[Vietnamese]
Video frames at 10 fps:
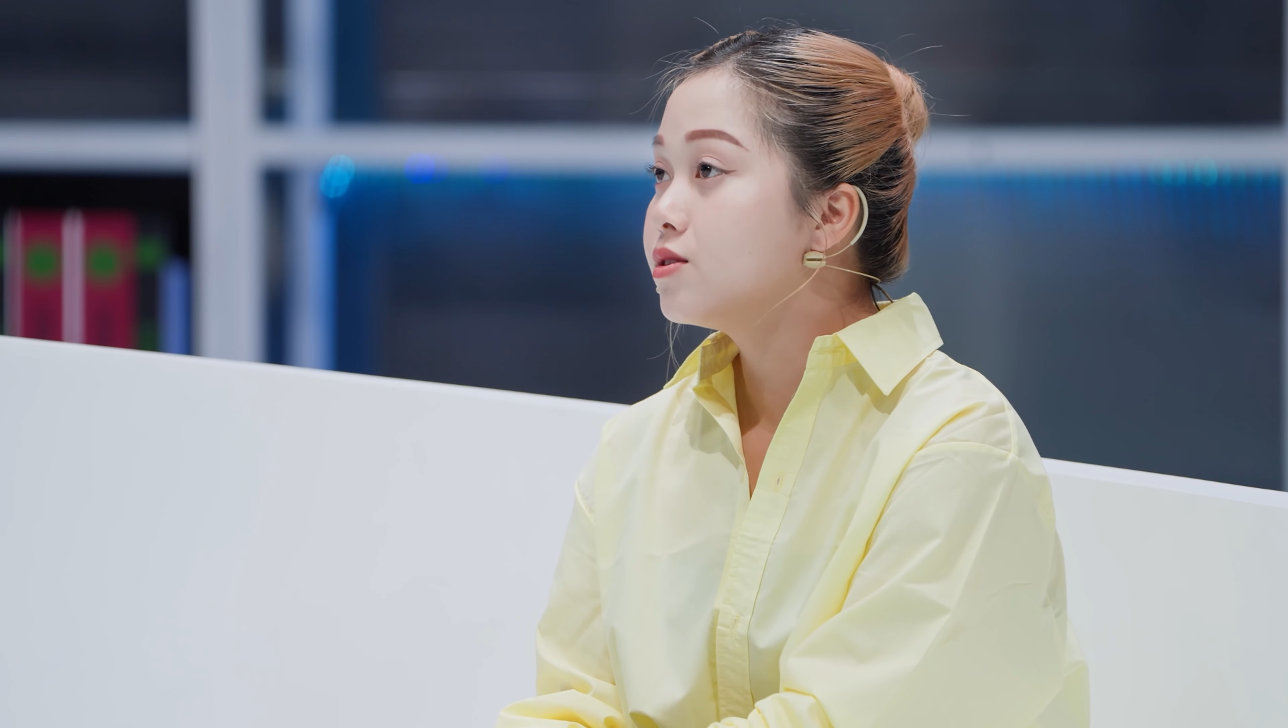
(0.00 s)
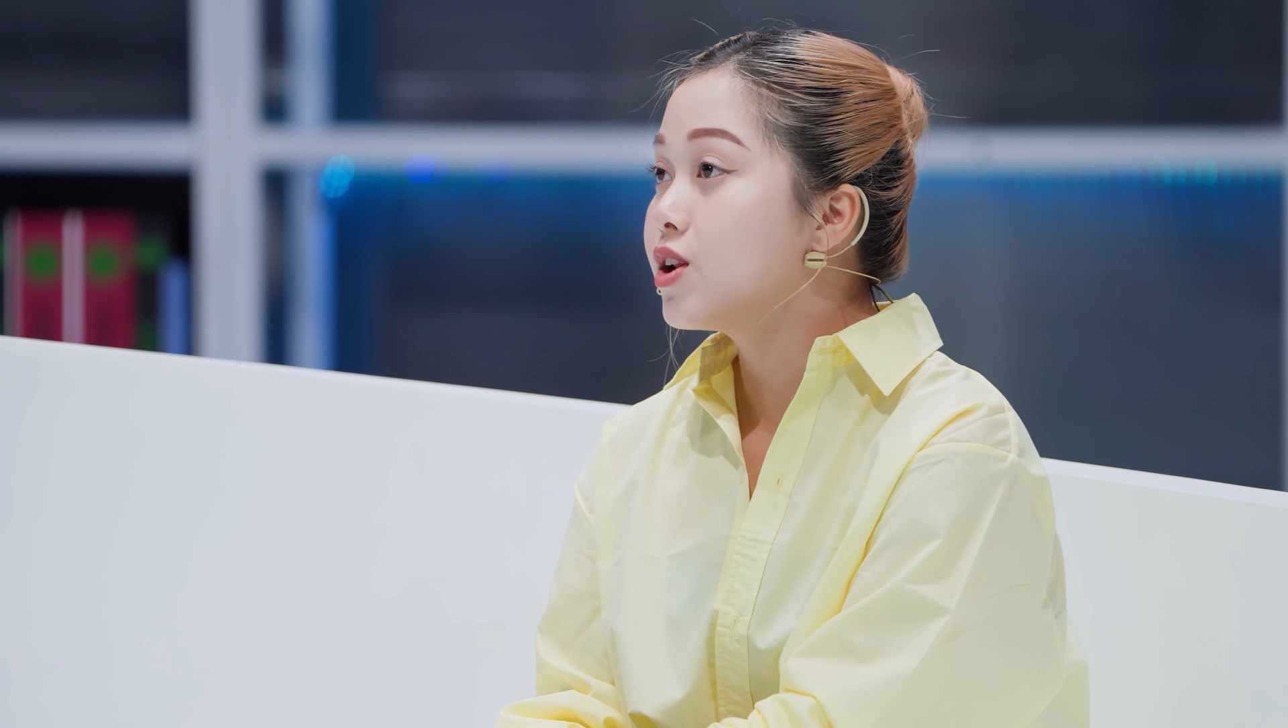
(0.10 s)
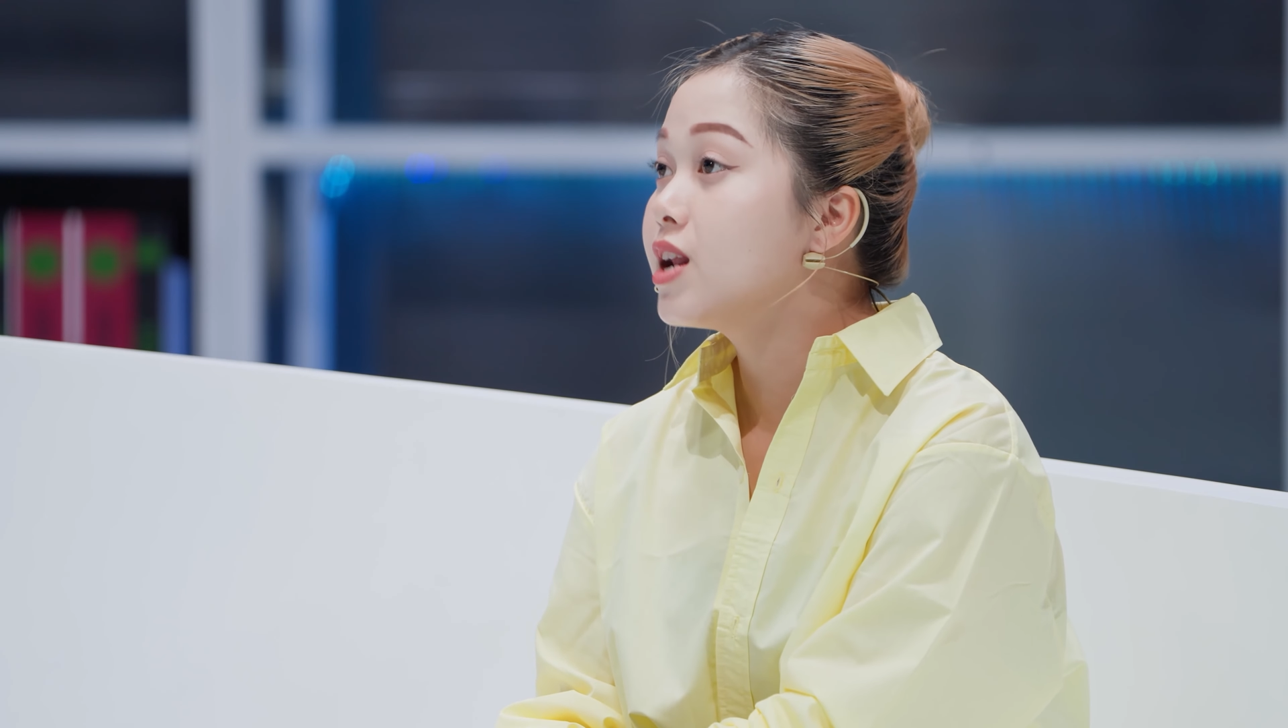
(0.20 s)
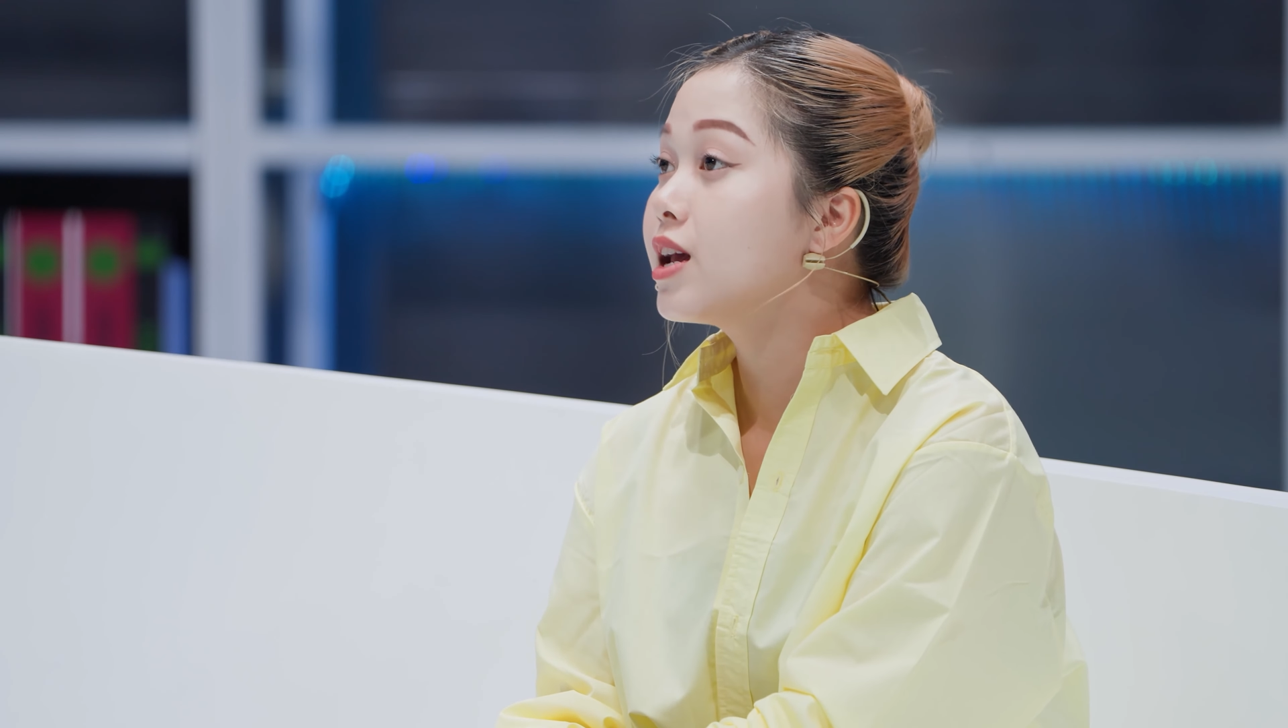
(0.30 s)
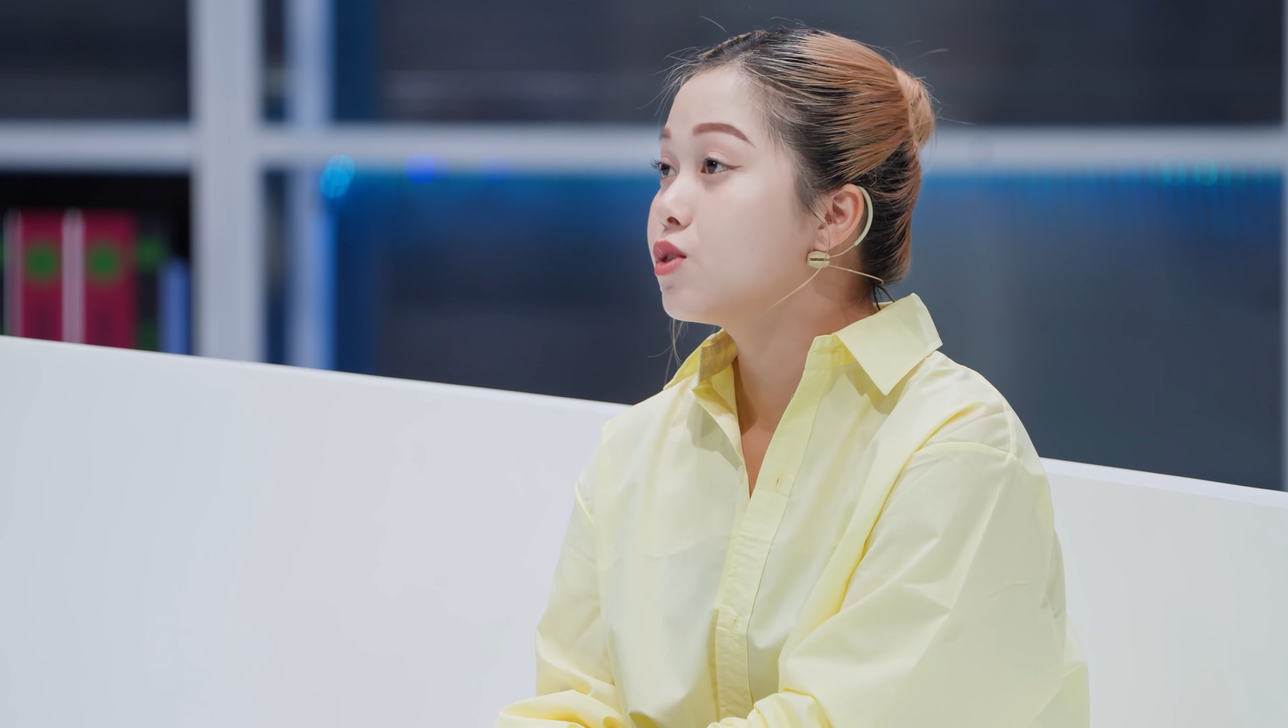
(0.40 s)

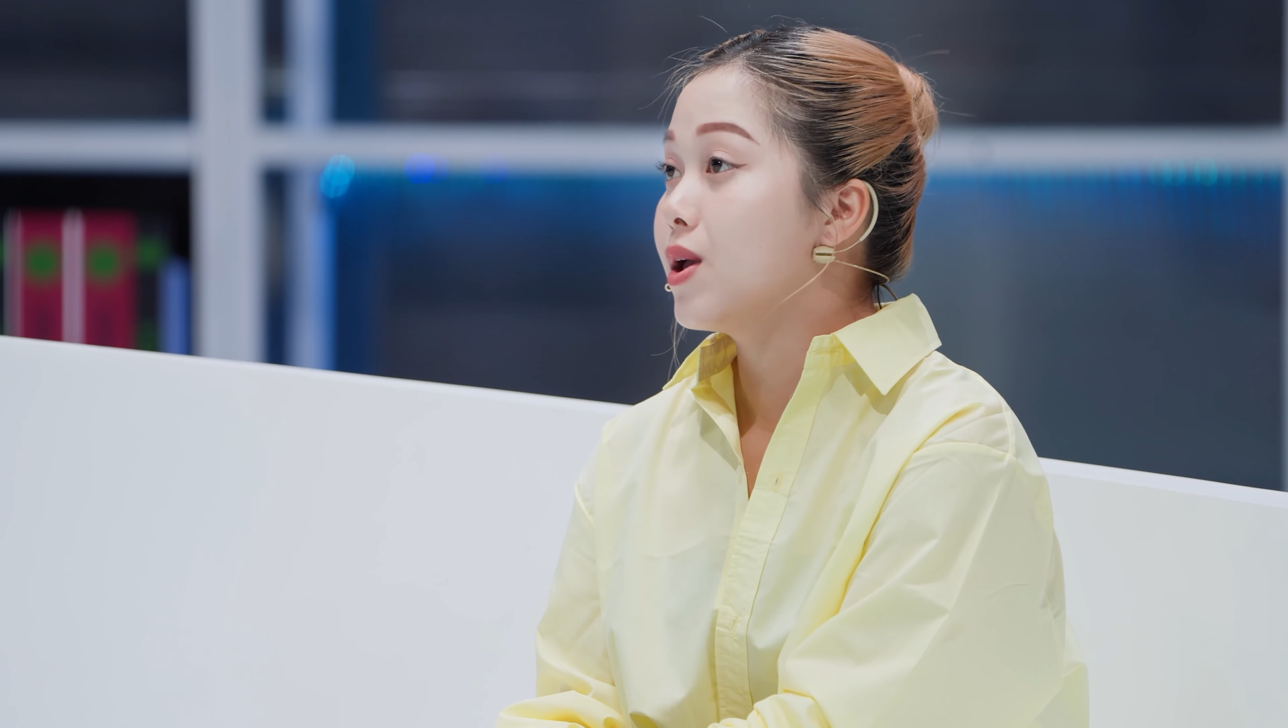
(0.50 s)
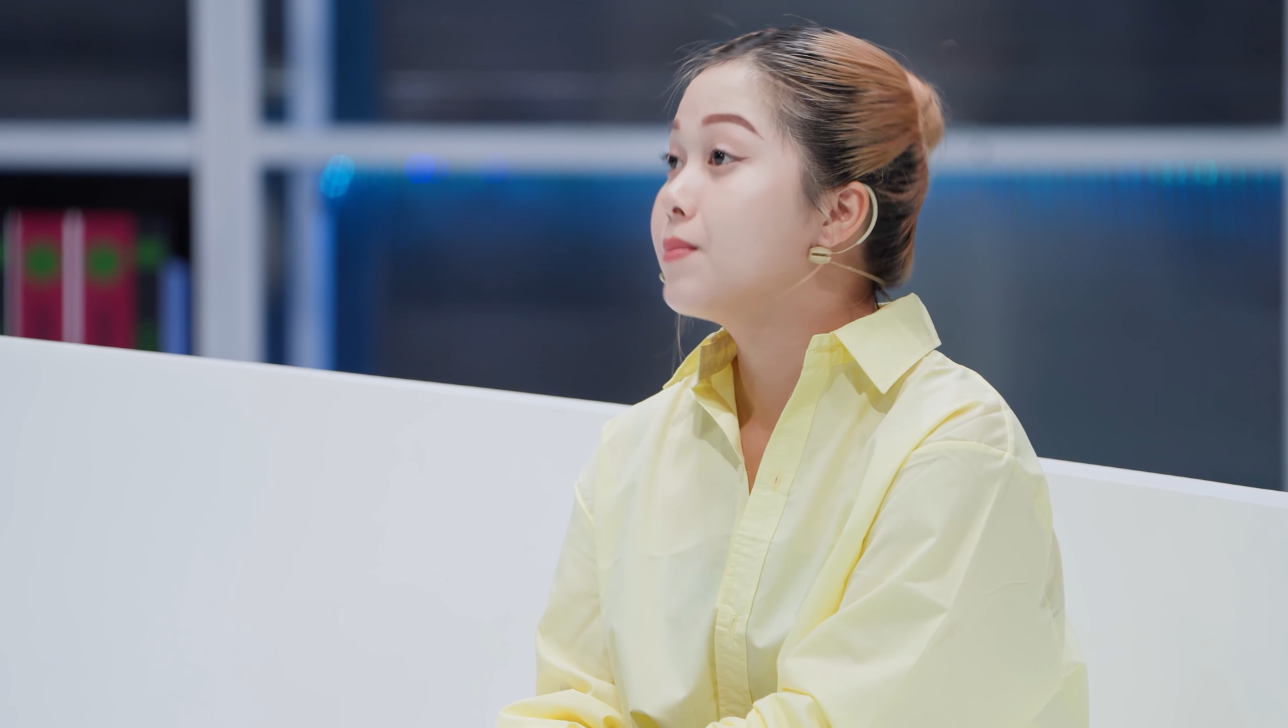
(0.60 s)
cho đến khi tụi